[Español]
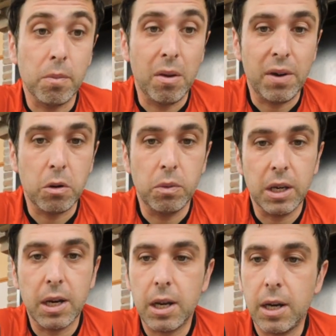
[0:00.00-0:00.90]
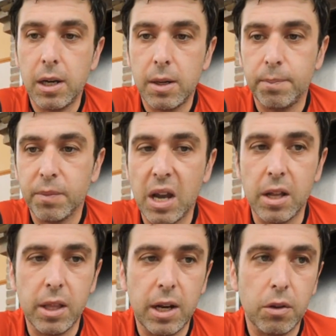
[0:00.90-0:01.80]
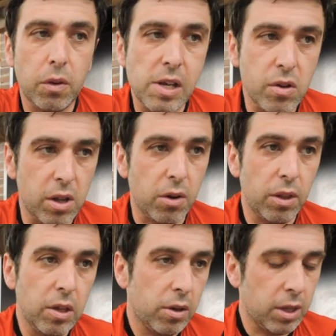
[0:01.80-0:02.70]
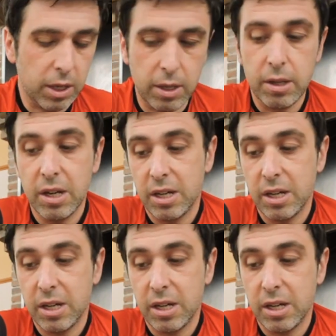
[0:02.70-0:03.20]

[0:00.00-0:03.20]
van a obligar a, tirar todo el año de rodillo, así que